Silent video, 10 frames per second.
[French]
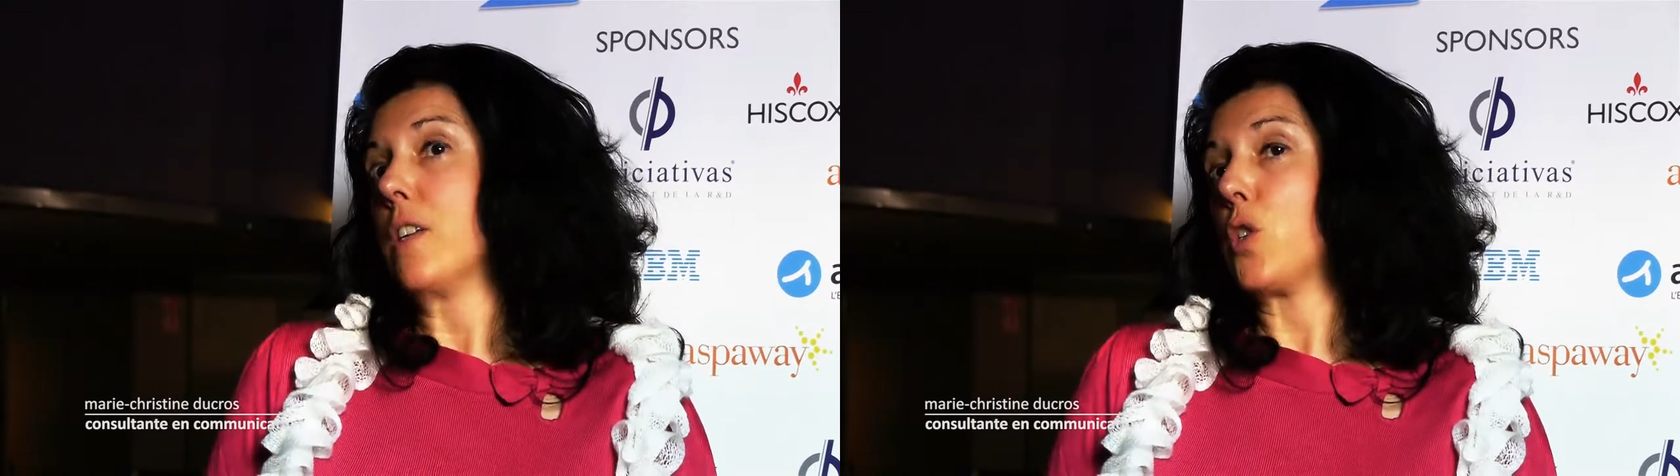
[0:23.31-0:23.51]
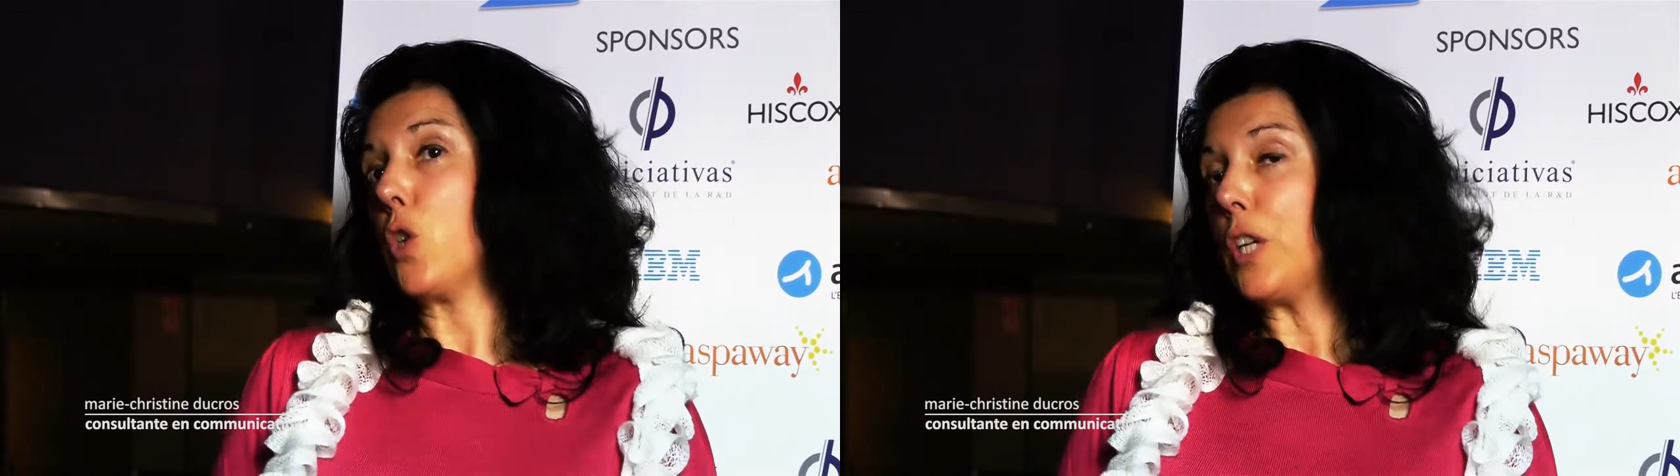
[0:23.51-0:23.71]

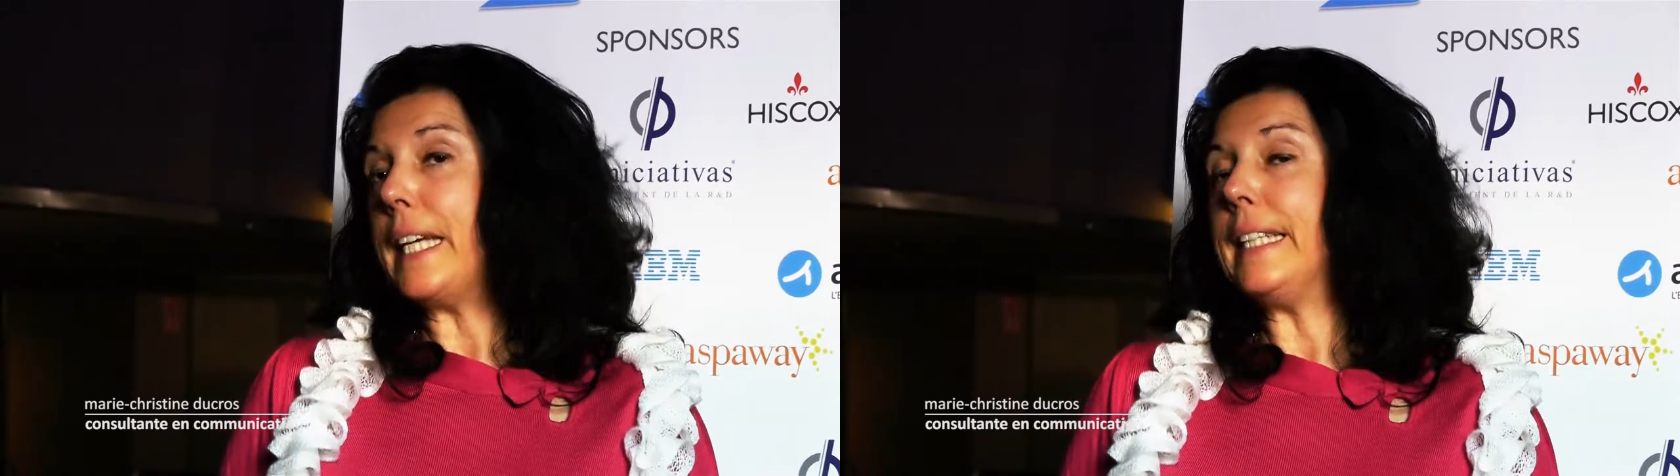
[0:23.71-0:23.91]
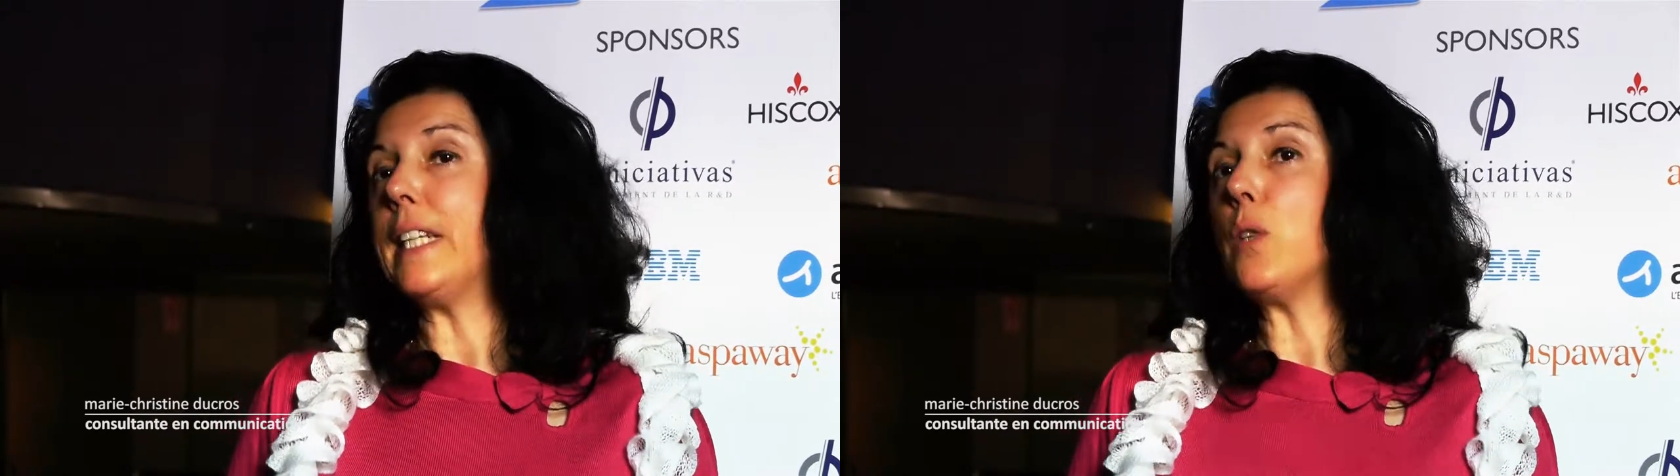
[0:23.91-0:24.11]
Ce
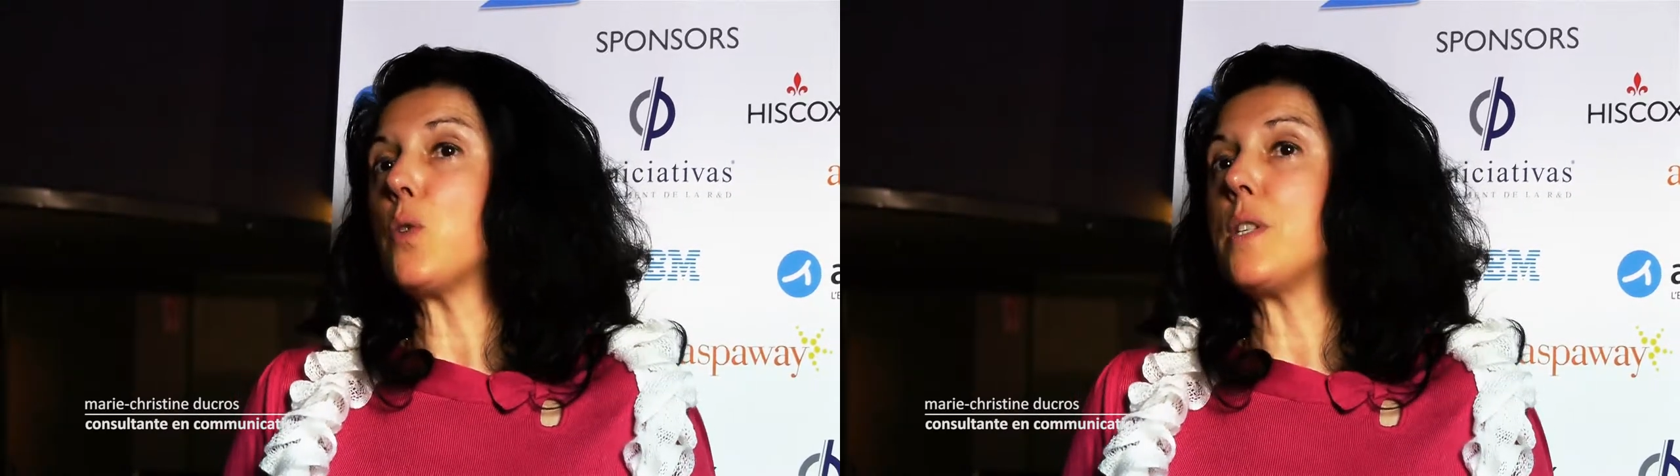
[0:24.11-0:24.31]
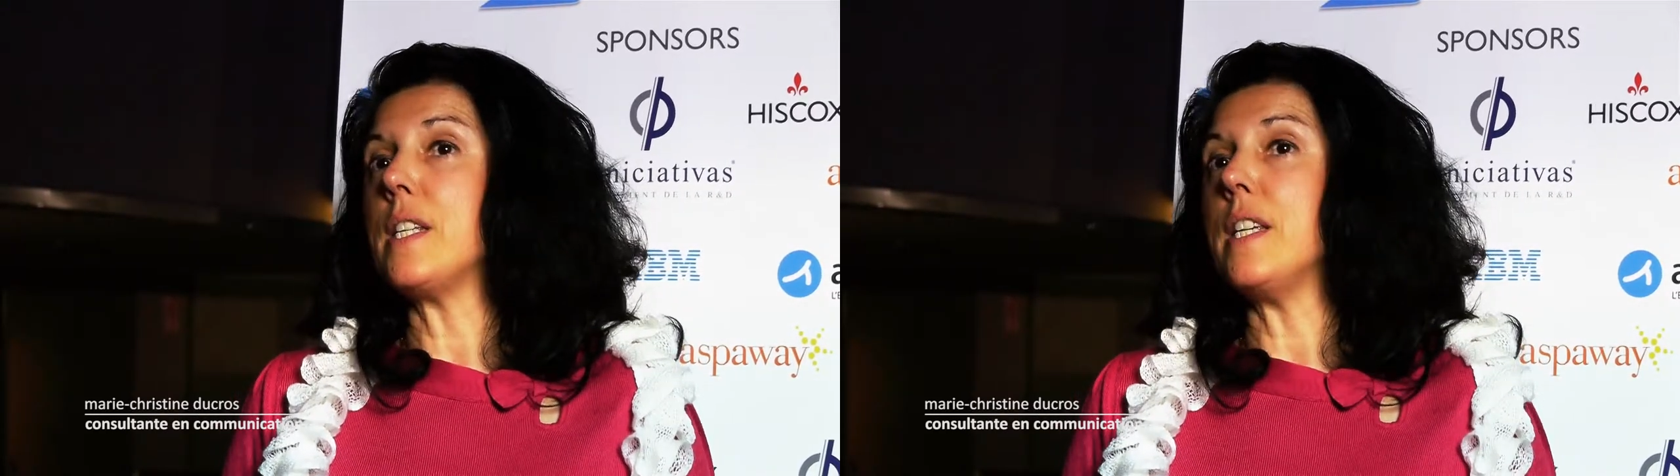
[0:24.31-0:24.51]
qui a été
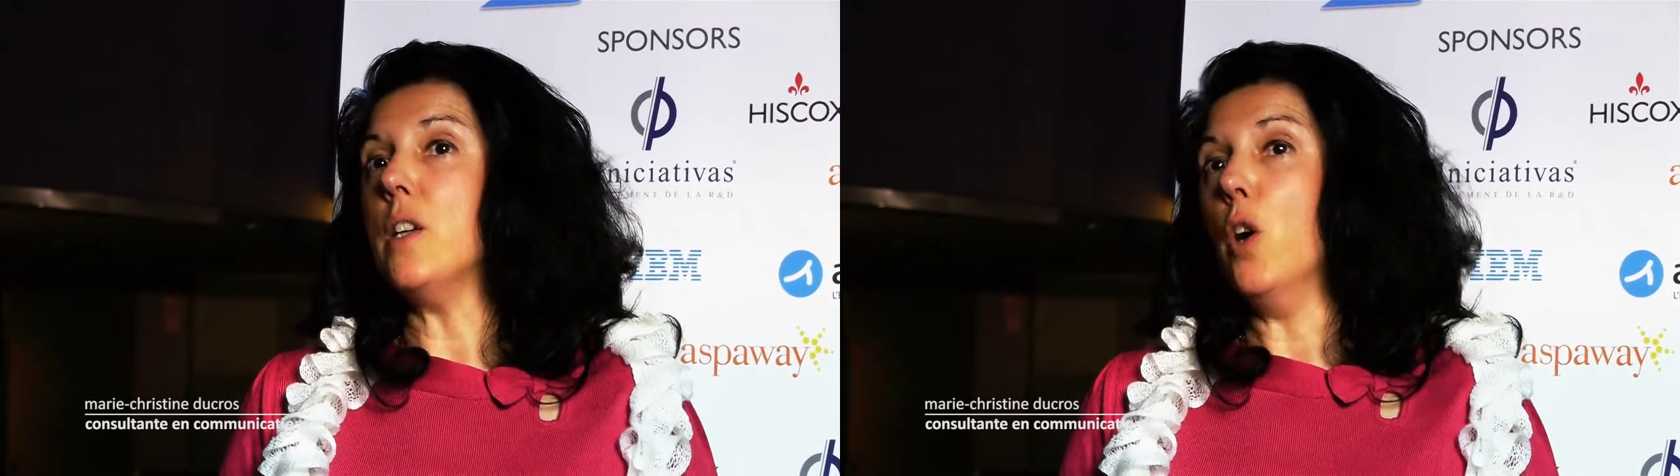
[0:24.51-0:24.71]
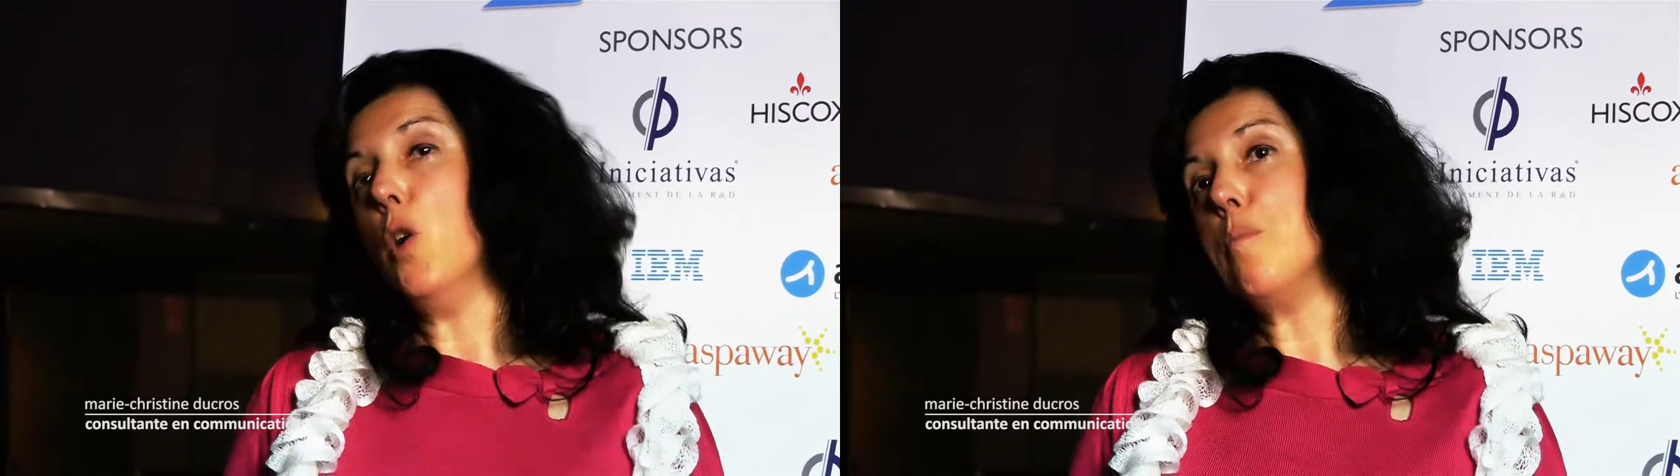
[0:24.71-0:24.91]

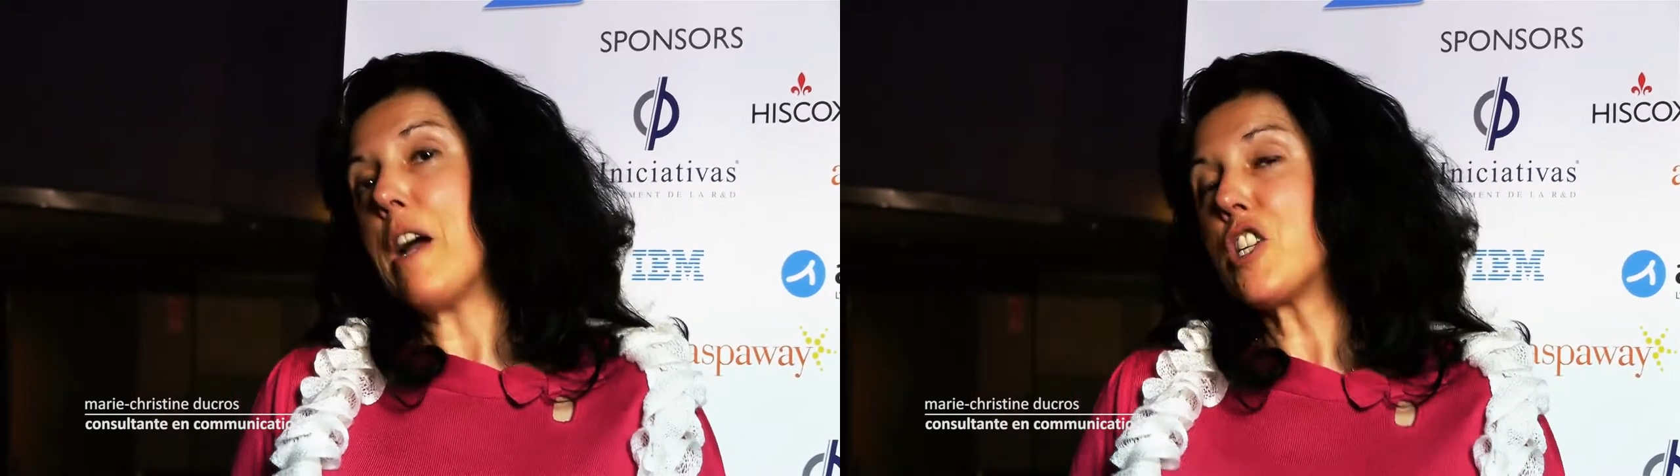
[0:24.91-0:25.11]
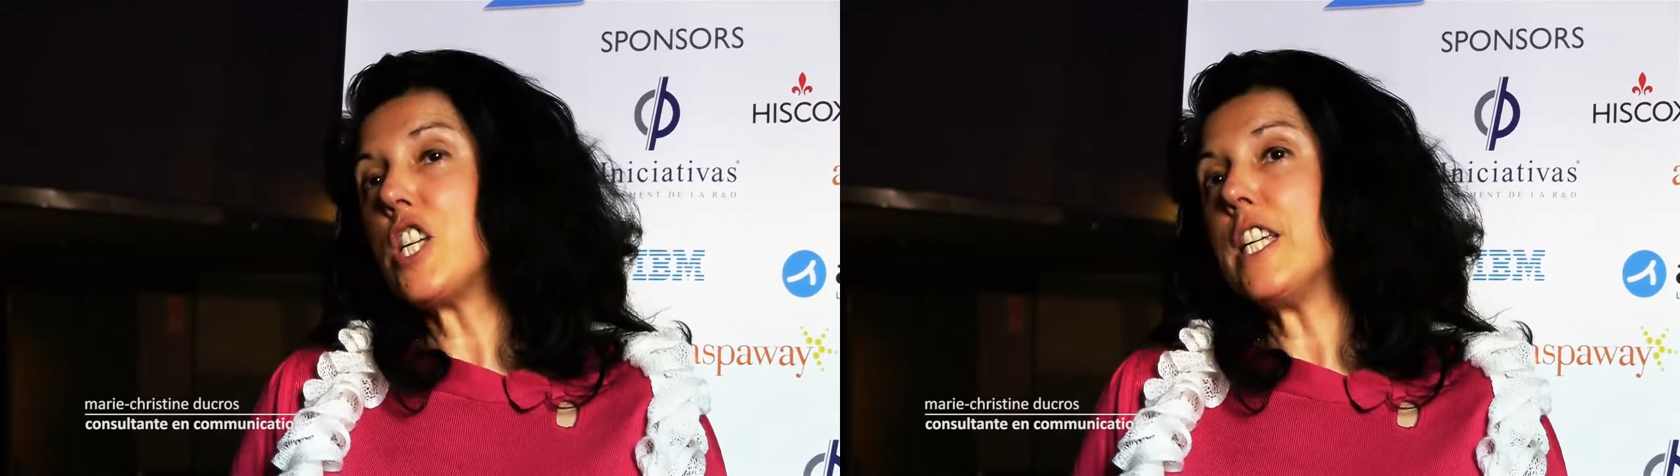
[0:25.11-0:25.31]
aussi euh,
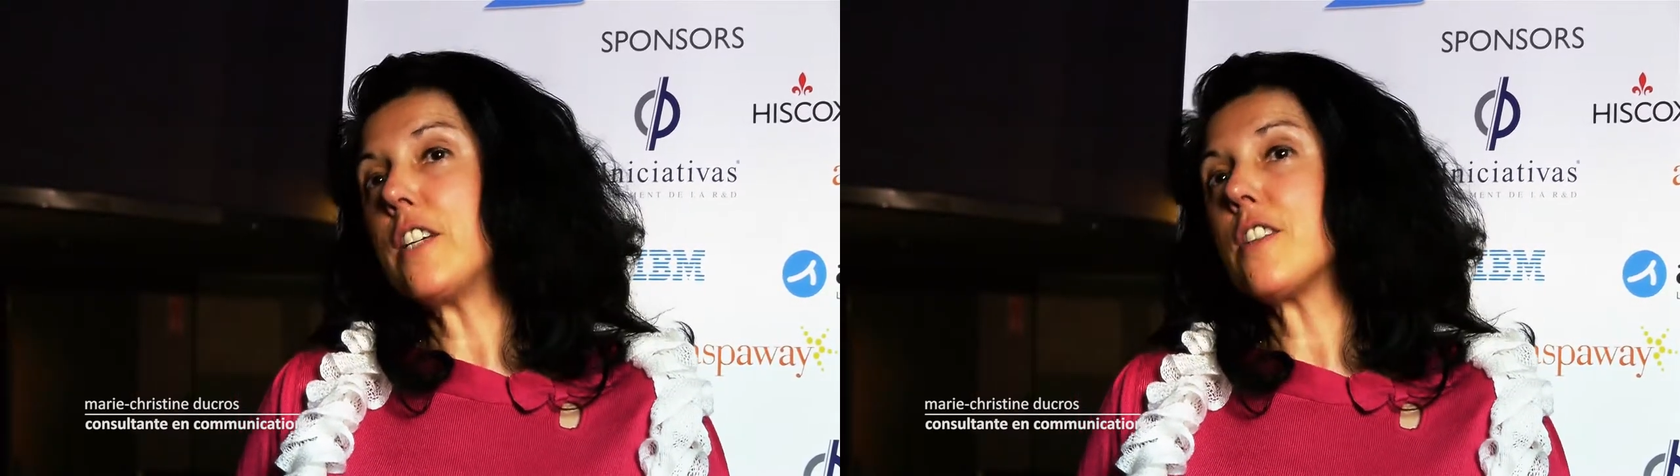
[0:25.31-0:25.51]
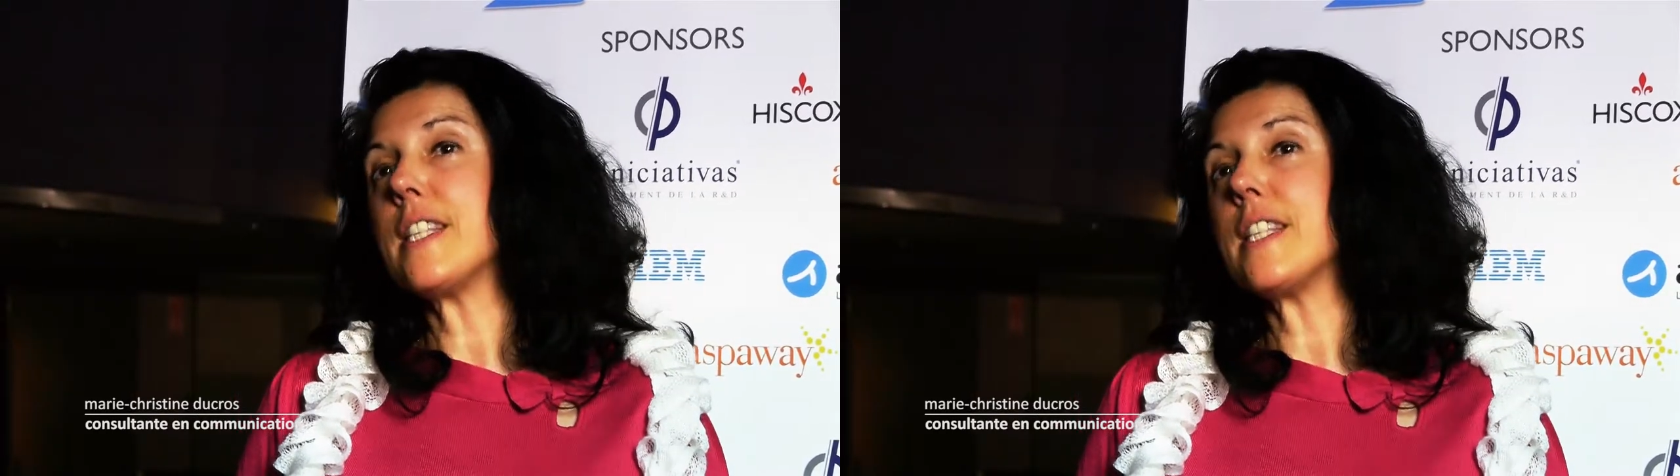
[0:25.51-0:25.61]
magique,